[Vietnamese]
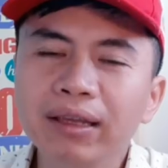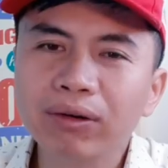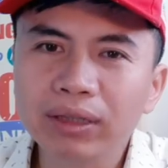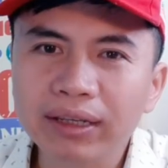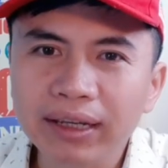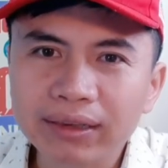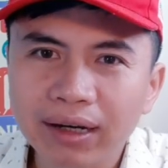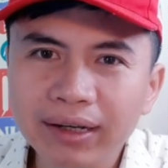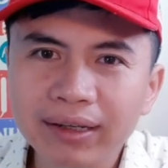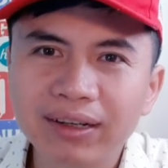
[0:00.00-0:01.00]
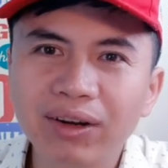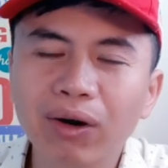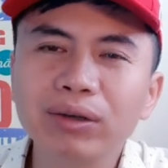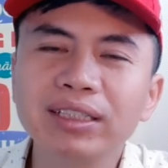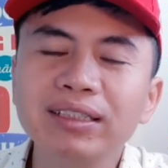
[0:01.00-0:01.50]
có thể nghĩ tới
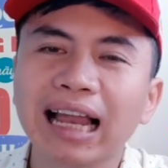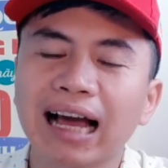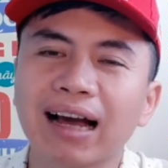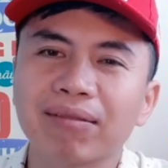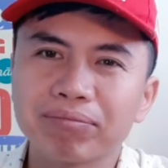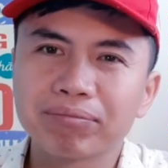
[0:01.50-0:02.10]
đó chính là